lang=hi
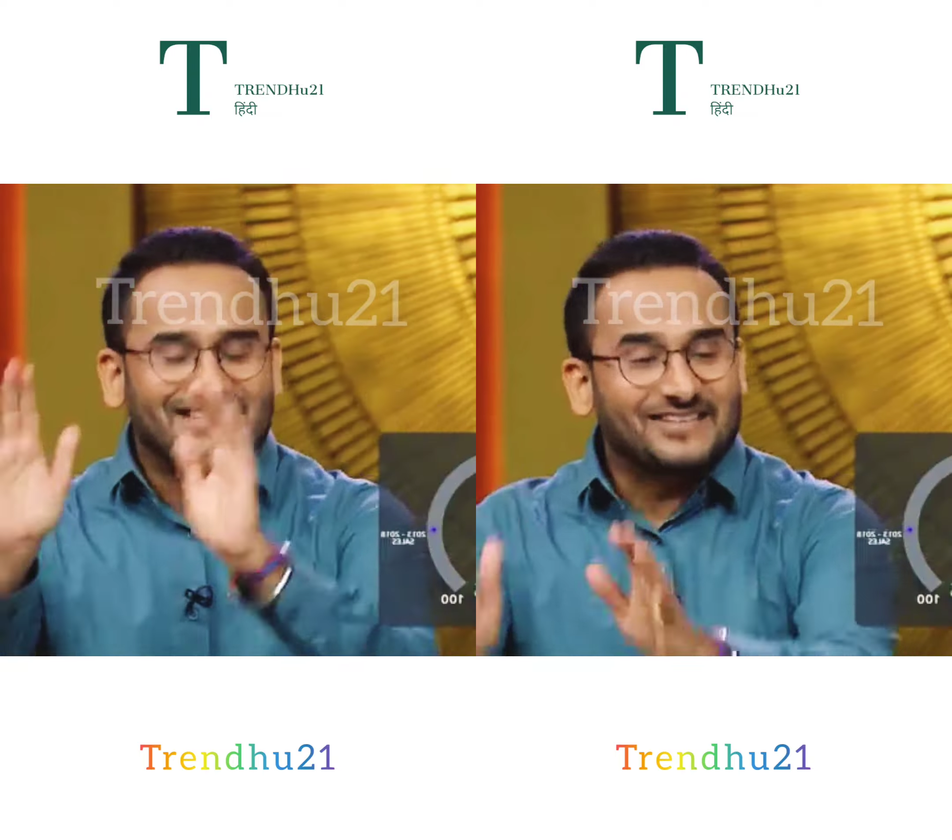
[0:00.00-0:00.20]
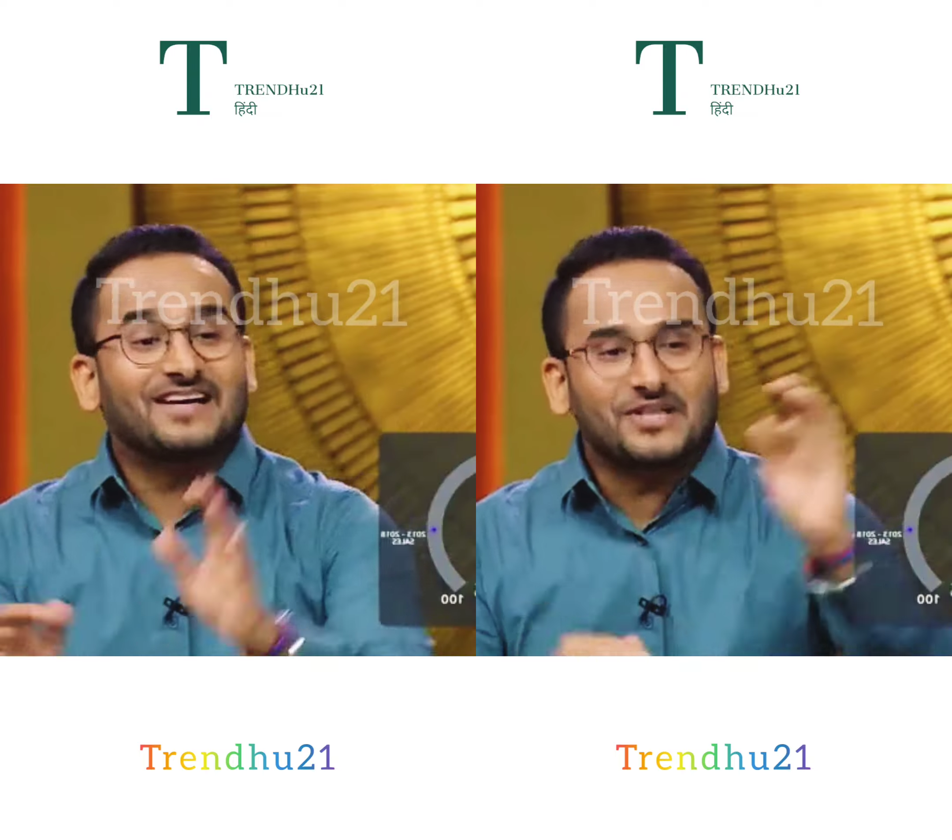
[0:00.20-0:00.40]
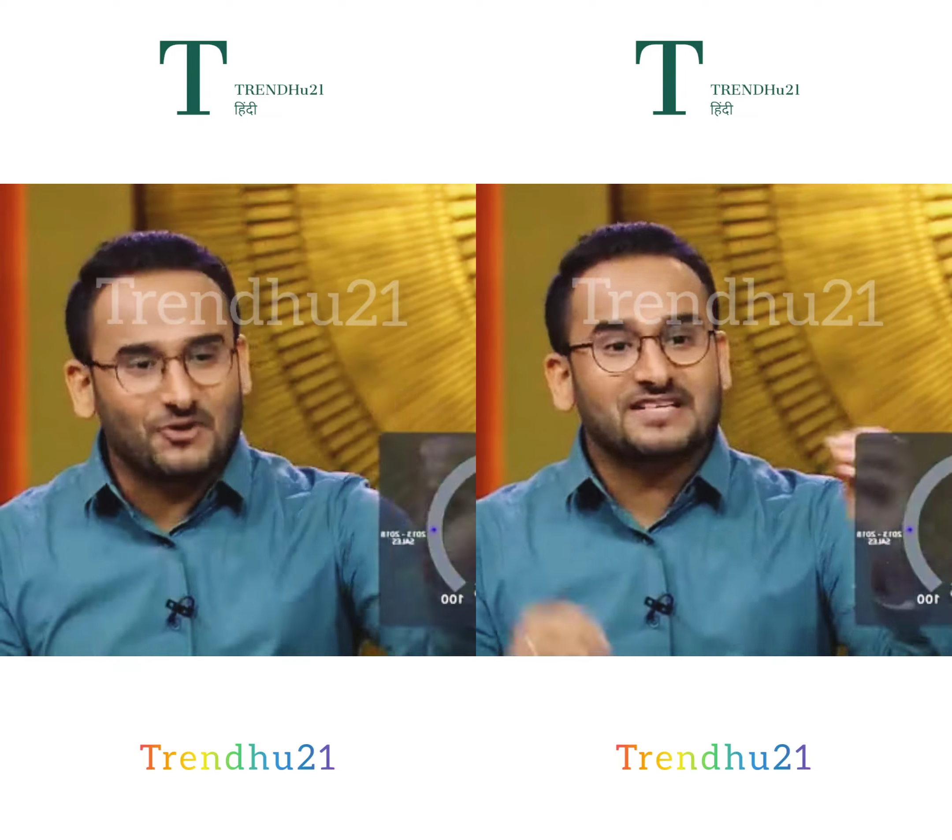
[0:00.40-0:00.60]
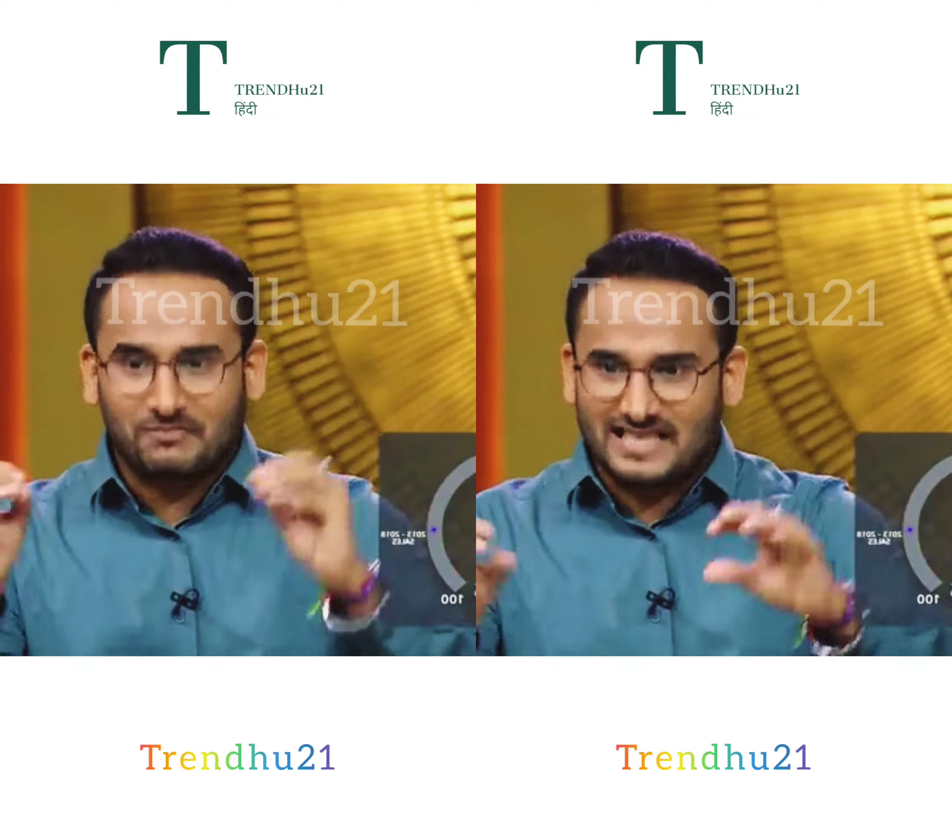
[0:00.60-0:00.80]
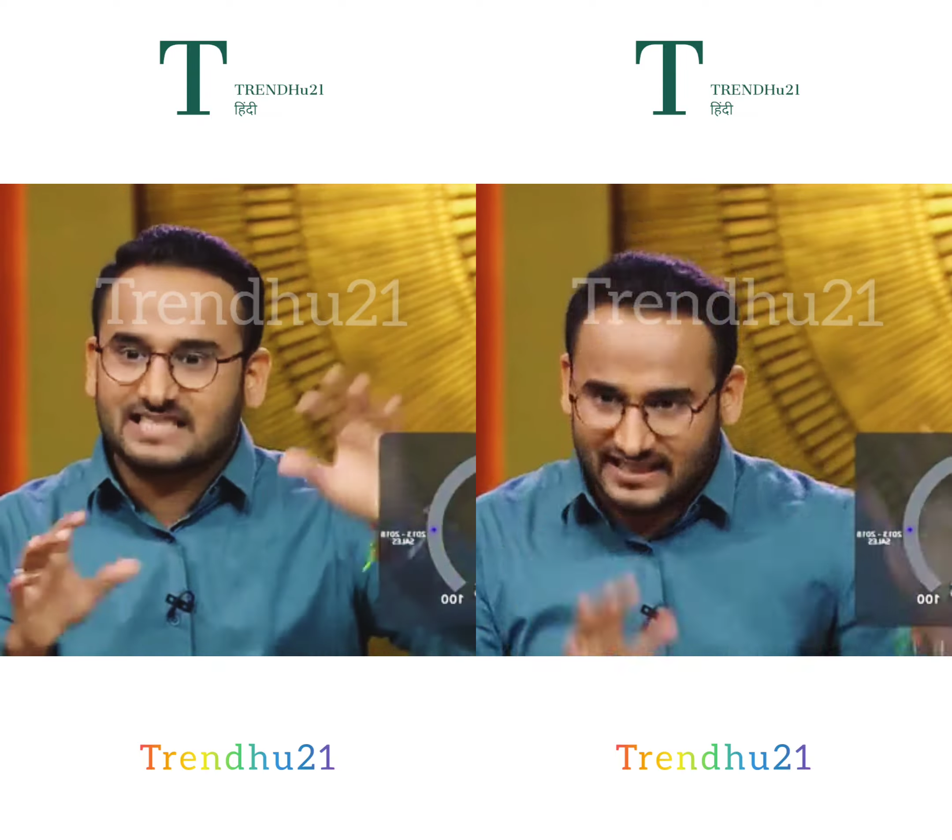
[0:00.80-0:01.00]
जनवरी
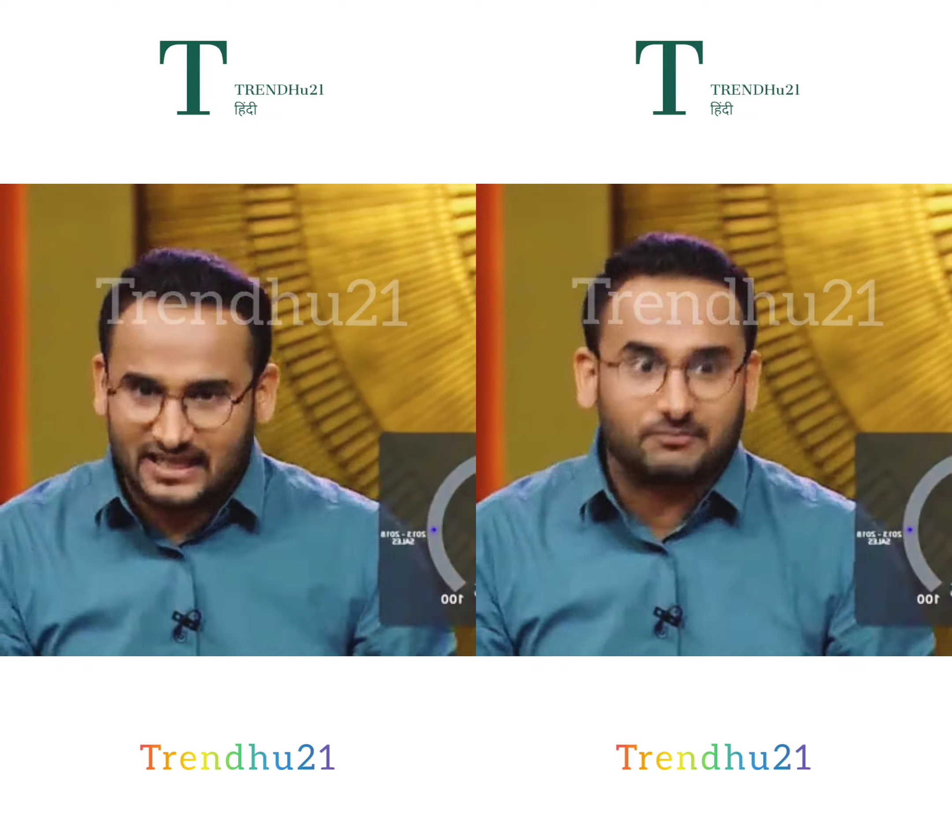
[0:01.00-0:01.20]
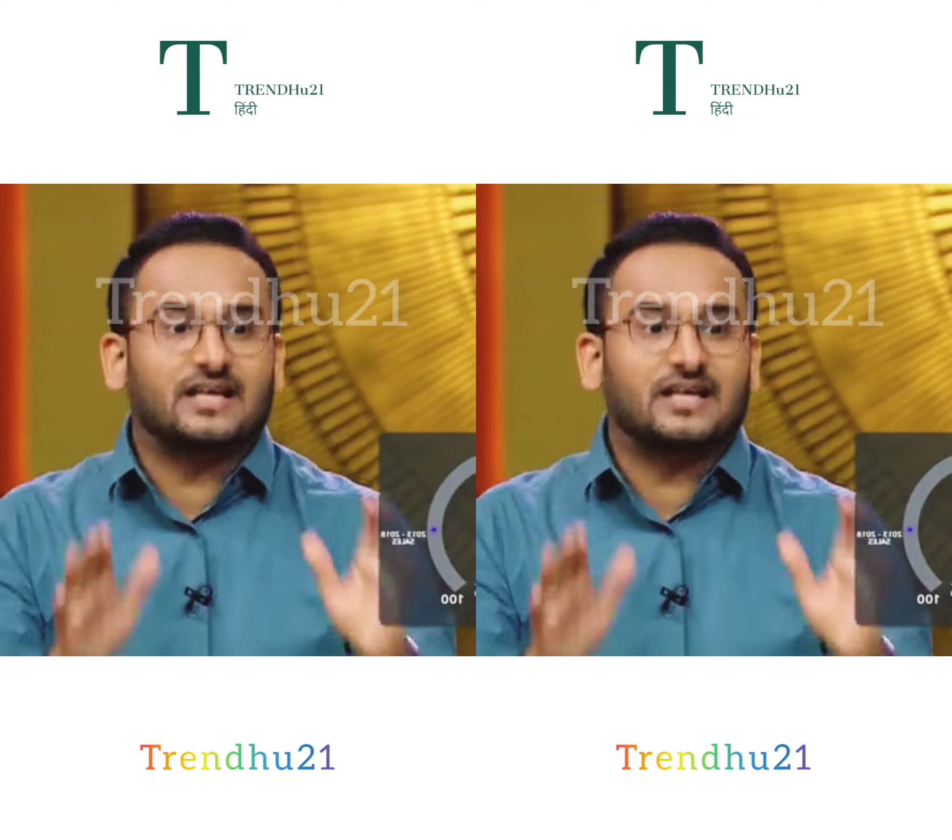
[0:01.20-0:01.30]
2020 से कि अब